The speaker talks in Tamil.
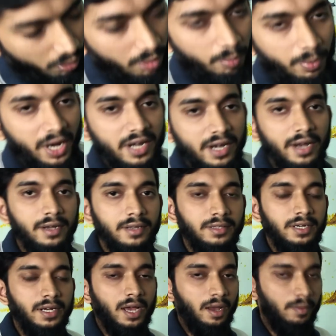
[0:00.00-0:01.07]
ஒன் பாயிண்ட் எயிட்டி
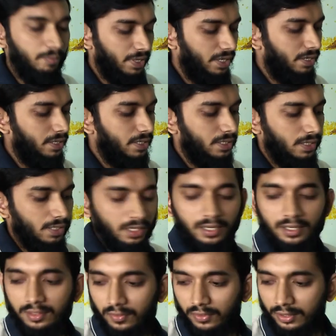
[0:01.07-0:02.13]
த்ரீ ஆம்பியர் எடுக்குது
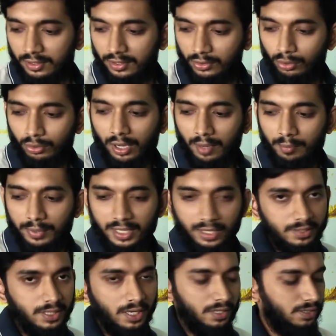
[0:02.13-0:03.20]
இது வந்து டூ
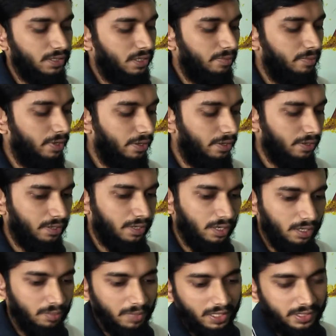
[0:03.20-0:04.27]
ஆம்பியர் சார்ஜர்
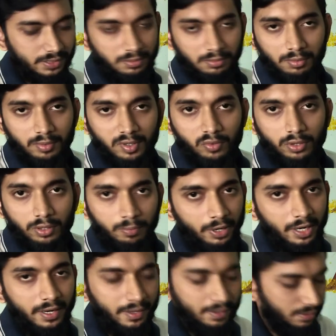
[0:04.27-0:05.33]
அப்படின்றதுனால மேக்ஸிமமாக ஒன்
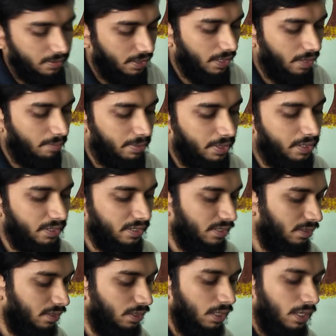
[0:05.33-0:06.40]
பாயிண்ட் எயிட்டி த்ரீ ஆம்பியர்
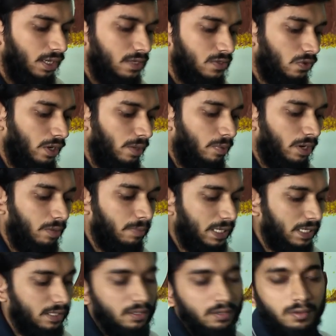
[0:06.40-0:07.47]
எடுக்குது ஸோ இப்போ நம்ம
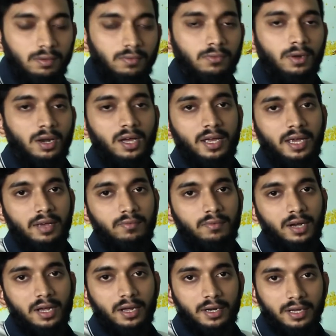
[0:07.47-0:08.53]
ஃபுல்லாக கேம்
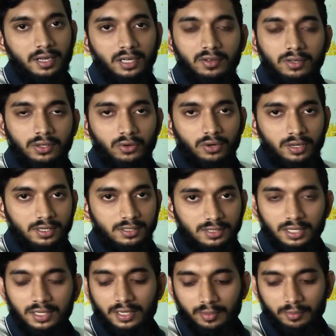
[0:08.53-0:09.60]
விளையாடி இதோட
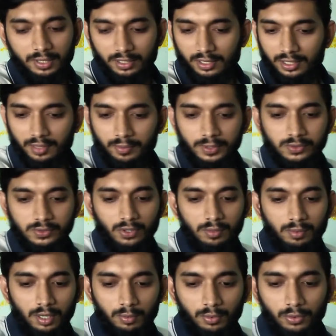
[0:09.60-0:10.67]
ரிசல்ட் எப்படி இருக்குது அப்படின்னு சொல்லி
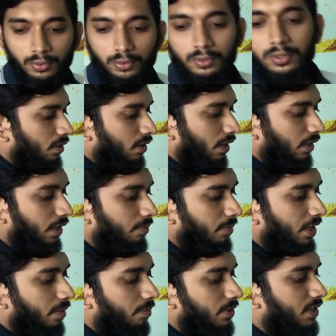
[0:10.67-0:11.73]
பார்ப்போம் அதே
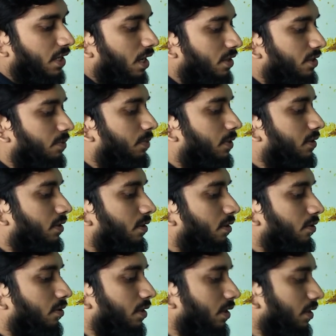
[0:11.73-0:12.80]
மாதிரி இப்போ சார்ஜ் பர்சன்ட்
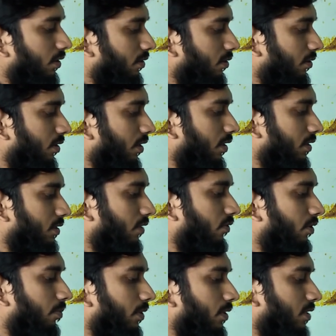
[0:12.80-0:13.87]
வந்து தேர்ட்டி
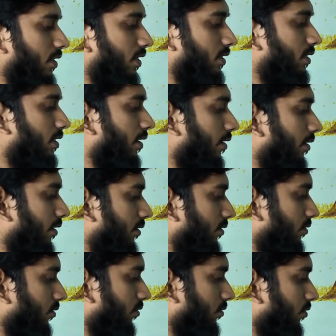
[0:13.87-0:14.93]
செவன் பர்சன்டேஜில் இருக்குது
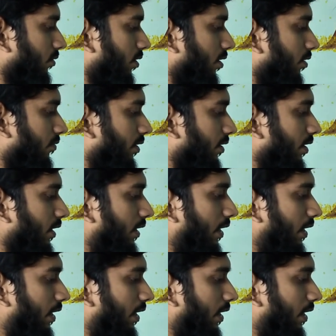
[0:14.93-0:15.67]
ஸோ ஓரளவு